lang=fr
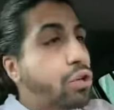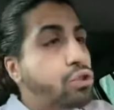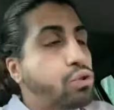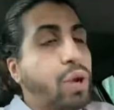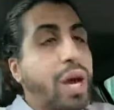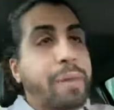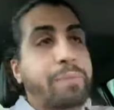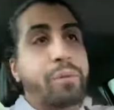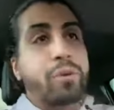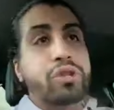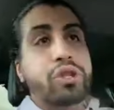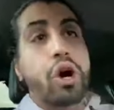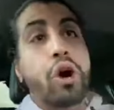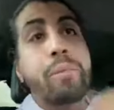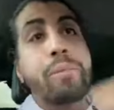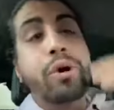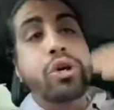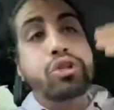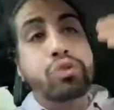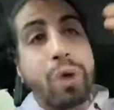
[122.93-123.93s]
tu répondais aux
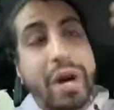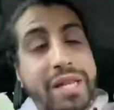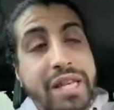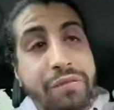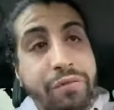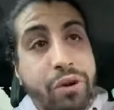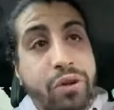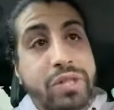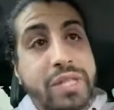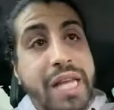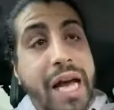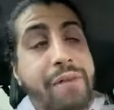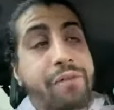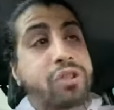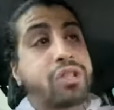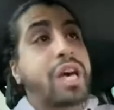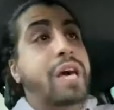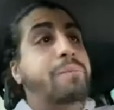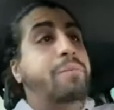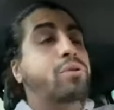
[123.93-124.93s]
besoins des Français avant
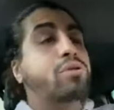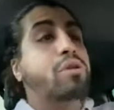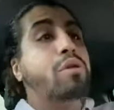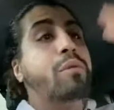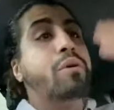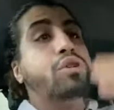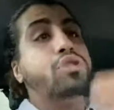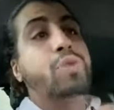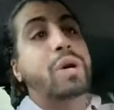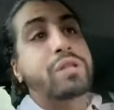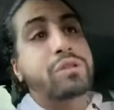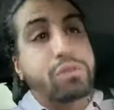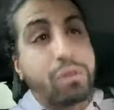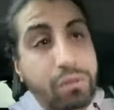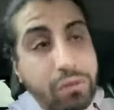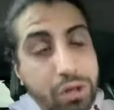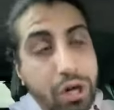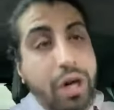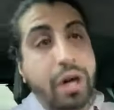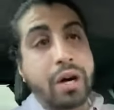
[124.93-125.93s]
de répondre aux besoins de
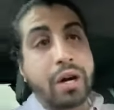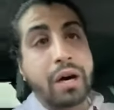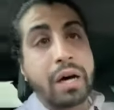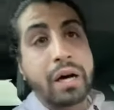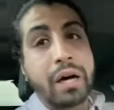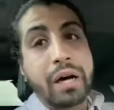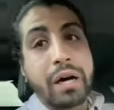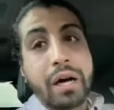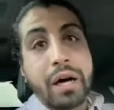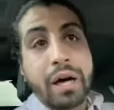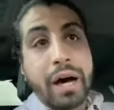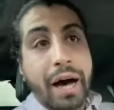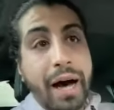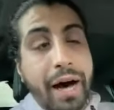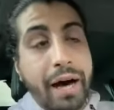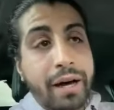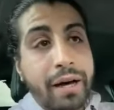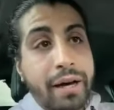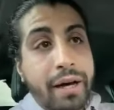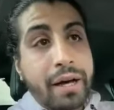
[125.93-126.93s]
ton corps,
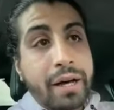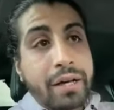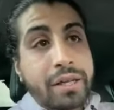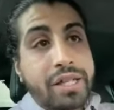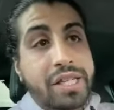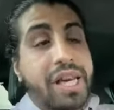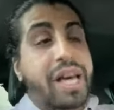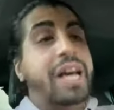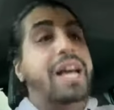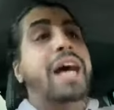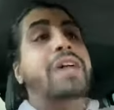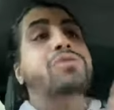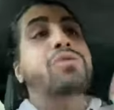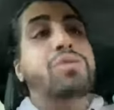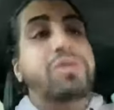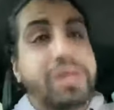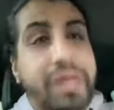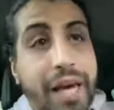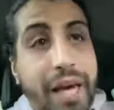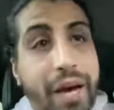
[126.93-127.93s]
hein qui est
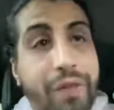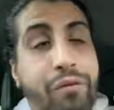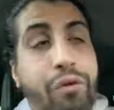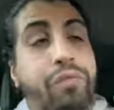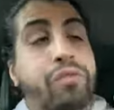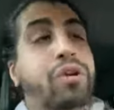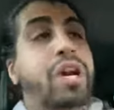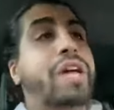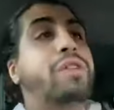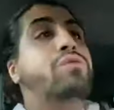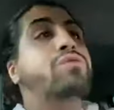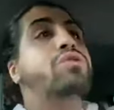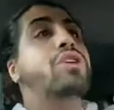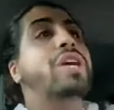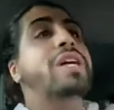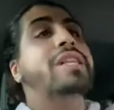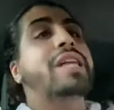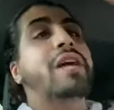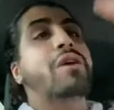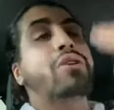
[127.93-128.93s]
l'adultère. Vous voulez nous
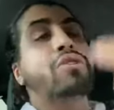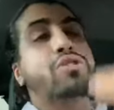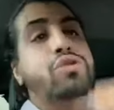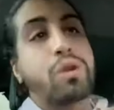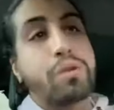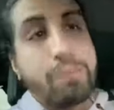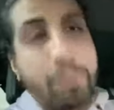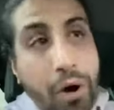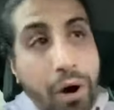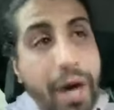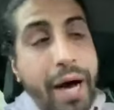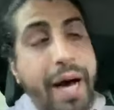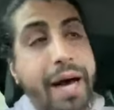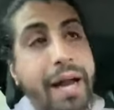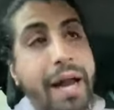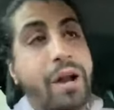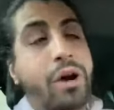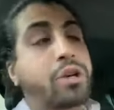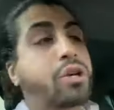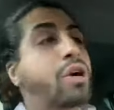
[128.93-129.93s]
donner des leçons de morale
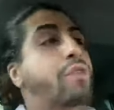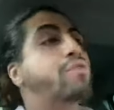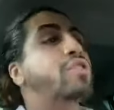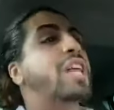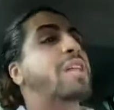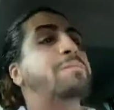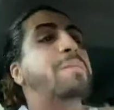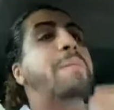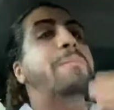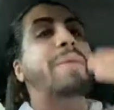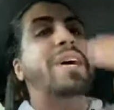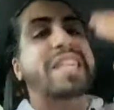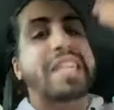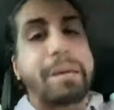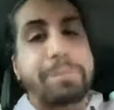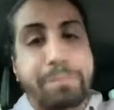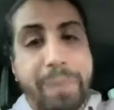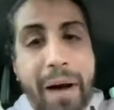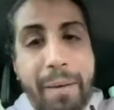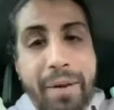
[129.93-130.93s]
alors que vous n'êtes même pas
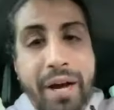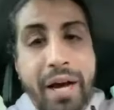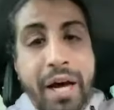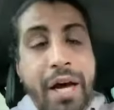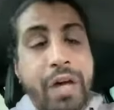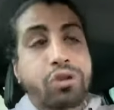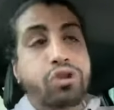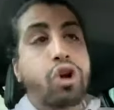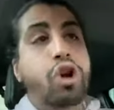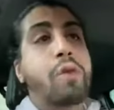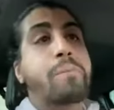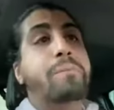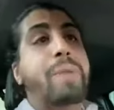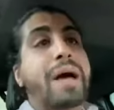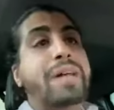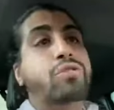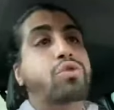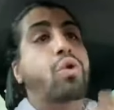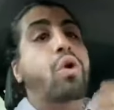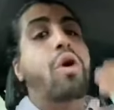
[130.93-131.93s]
capable de ne
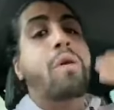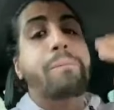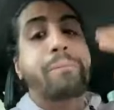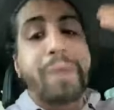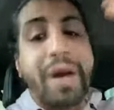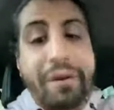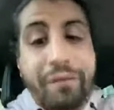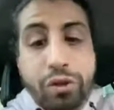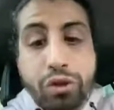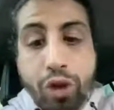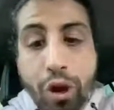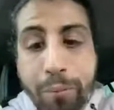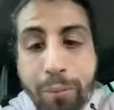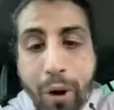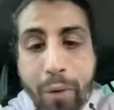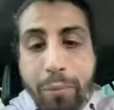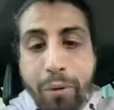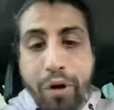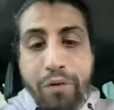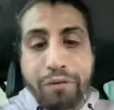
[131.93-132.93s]
pas tromper votre
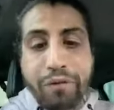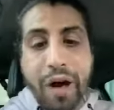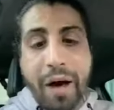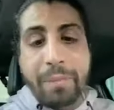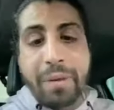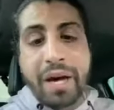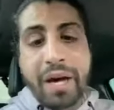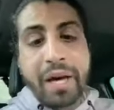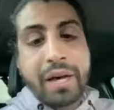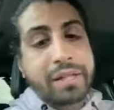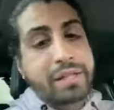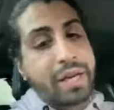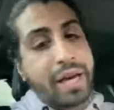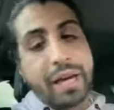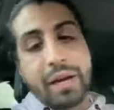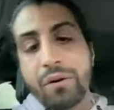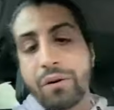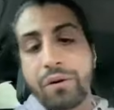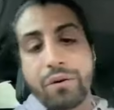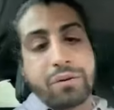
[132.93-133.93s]
propre femme.
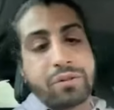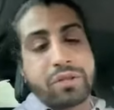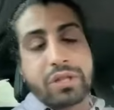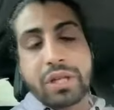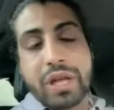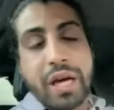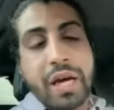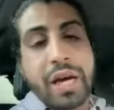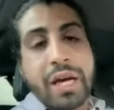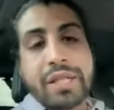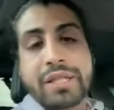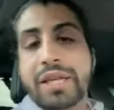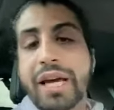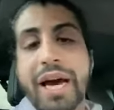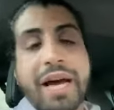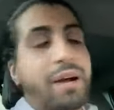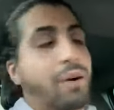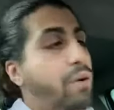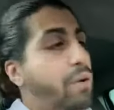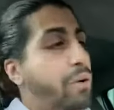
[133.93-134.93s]
Quelle honte.
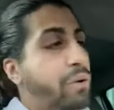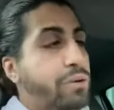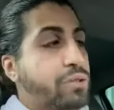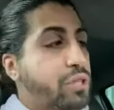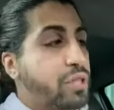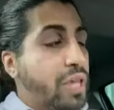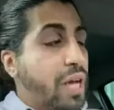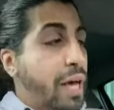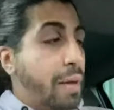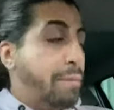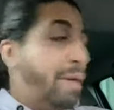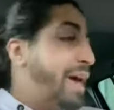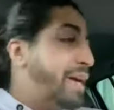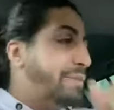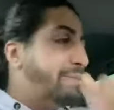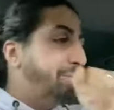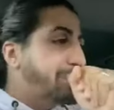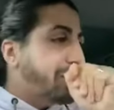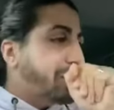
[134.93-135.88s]
Quelle honte. Mais